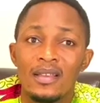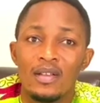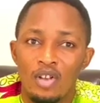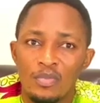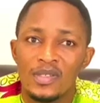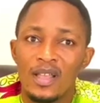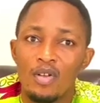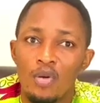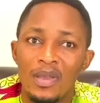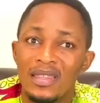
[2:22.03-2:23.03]
comme ça,
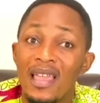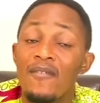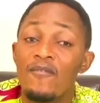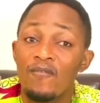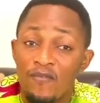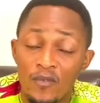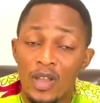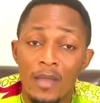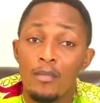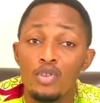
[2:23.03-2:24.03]
comme étant
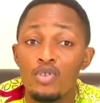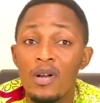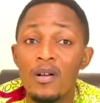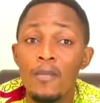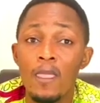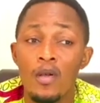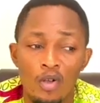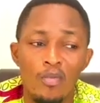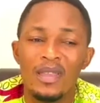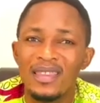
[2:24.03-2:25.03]
un, monument,
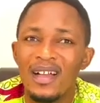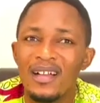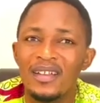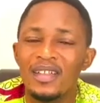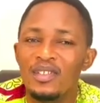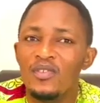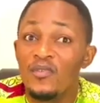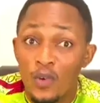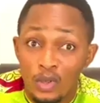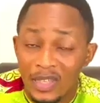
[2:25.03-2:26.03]
comme étant une
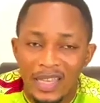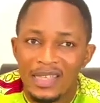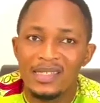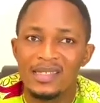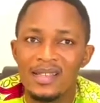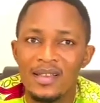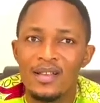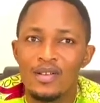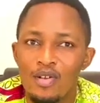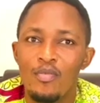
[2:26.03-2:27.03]
forteresse,
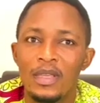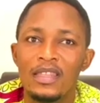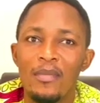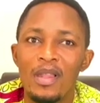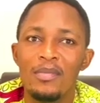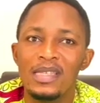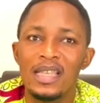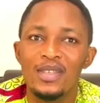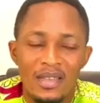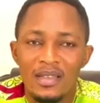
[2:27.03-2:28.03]
comme étant, ben, mes
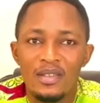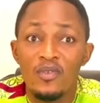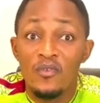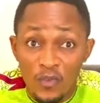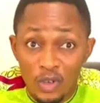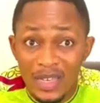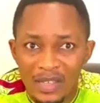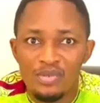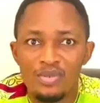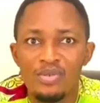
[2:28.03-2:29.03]
seigneurs... une
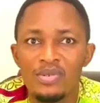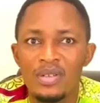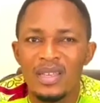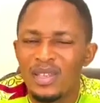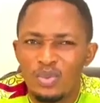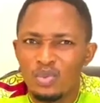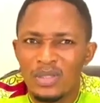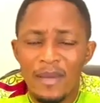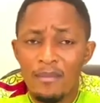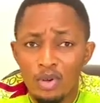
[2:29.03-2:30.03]
fondation et tout
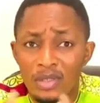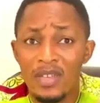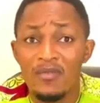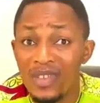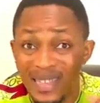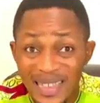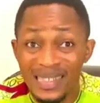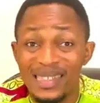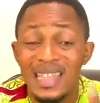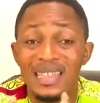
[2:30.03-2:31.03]
un monde de vie
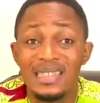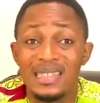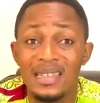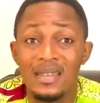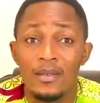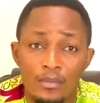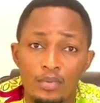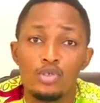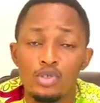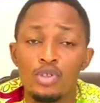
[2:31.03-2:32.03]
casse-tête
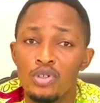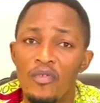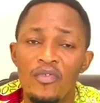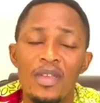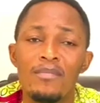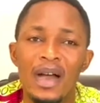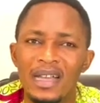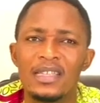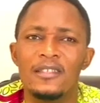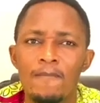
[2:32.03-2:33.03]
pour son défunt
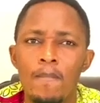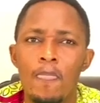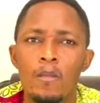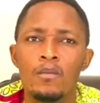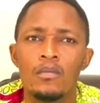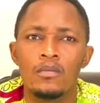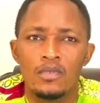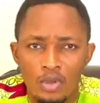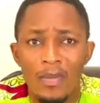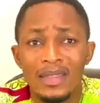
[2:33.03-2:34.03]
mari.
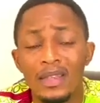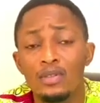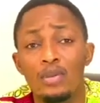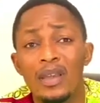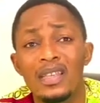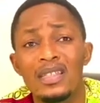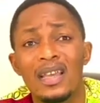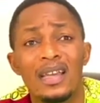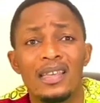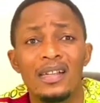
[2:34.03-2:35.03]
Ce matin, je me dire
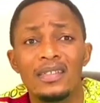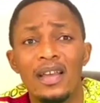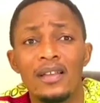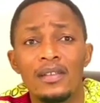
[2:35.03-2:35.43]
à quelqu'un,